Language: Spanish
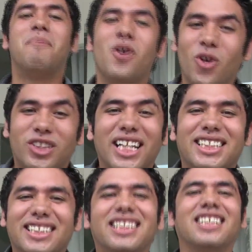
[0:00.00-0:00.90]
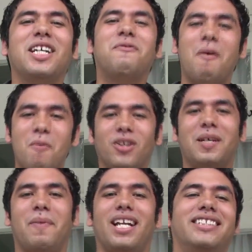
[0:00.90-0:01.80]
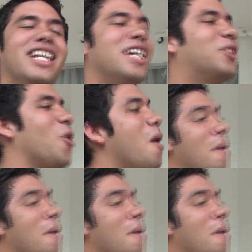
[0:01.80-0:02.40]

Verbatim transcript: Pero no se necesita ser famosa para hacer esto.